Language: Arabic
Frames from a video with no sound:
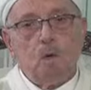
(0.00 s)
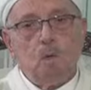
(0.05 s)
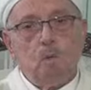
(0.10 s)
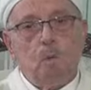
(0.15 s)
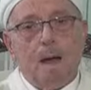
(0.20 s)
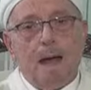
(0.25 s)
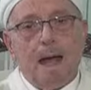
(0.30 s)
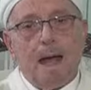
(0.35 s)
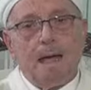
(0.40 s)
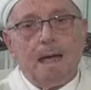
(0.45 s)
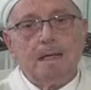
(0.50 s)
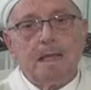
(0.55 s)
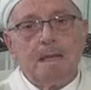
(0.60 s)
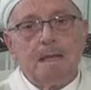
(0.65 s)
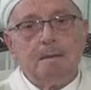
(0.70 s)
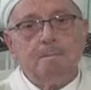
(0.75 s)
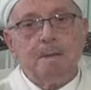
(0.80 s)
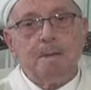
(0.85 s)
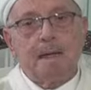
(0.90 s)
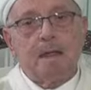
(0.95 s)
وأعلى
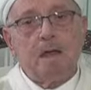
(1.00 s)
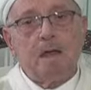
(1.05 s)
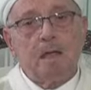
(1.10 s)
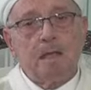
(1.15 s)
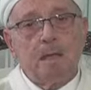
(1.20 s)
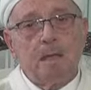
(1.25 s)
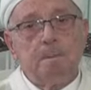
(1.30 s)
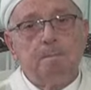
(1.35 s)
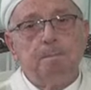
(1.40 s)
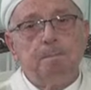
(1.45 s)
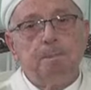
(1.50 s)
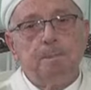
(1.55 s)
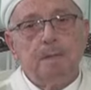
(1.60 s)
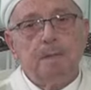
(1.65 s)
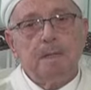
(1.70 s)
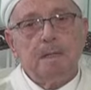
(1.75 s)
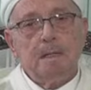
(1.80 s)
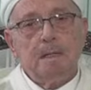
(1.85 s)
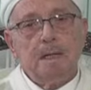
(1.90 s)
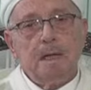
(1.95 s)
المراكب
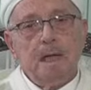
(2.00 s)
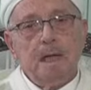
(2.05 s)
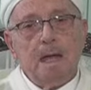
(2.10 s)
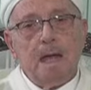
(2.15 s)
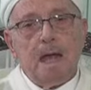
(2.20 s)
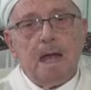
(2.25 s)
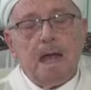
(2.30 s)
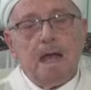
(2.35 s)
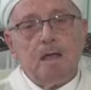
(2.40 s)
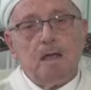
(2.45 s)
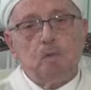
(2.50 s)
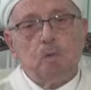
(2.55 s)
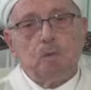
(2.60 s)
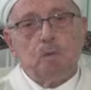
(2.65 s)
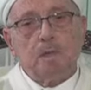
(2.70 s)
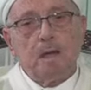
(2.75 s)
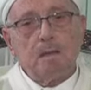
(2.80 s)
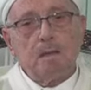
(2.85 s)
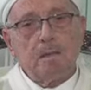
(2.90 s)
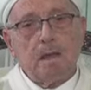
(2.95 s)
حيث
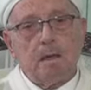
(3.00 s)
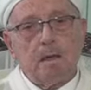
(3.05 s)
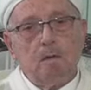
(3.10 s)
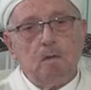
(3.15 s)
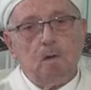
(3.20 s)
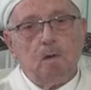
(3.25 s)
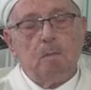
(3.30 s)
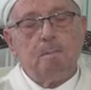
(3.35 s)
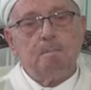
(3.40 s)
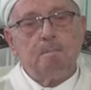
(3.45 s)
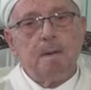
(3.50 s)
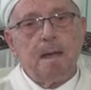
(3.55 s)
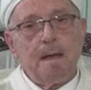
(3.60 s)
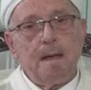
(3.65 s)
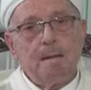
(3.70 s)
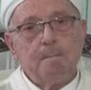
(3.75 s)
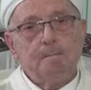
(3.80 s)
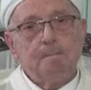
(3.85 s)
ترتقي الأمة